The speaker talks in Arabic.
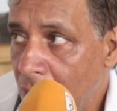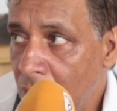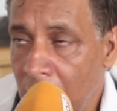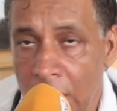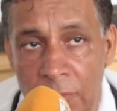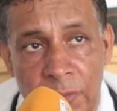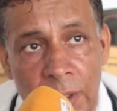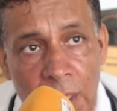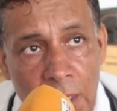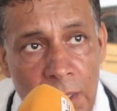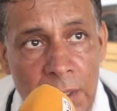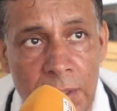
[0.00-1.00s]
ولا
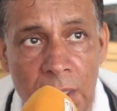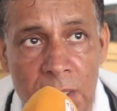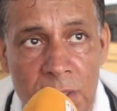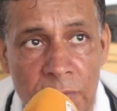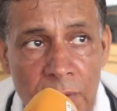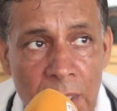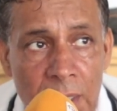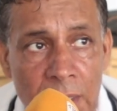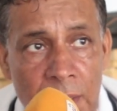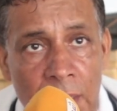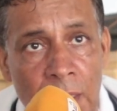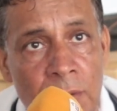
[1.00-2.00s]
الفرق اللي داس فيها
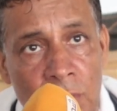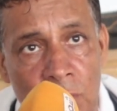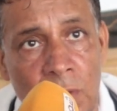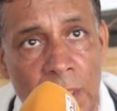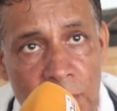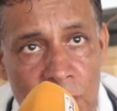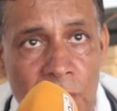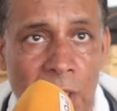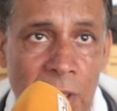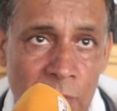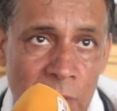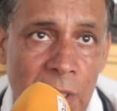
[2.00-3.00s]
لان عنده واحد
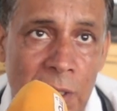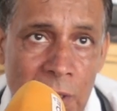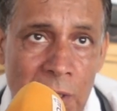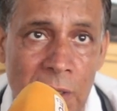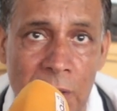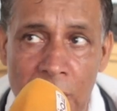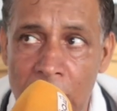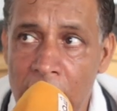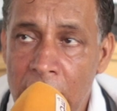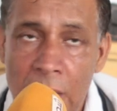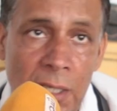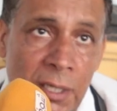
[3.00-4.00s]
التجربه اللي
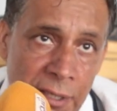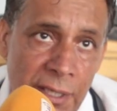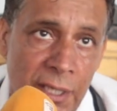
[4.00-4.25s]
اللي